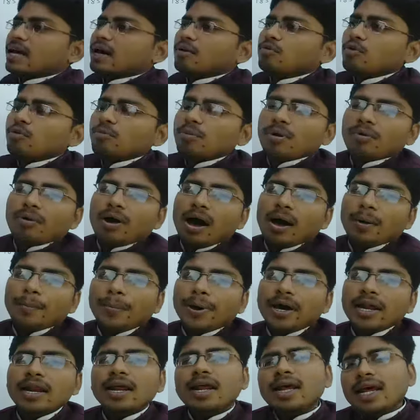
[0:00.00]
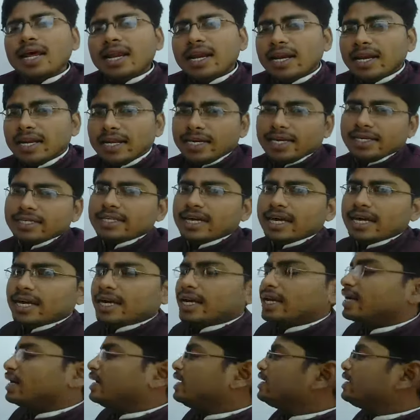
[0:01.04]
दामों पे वहाँ पर लेने जाने लगे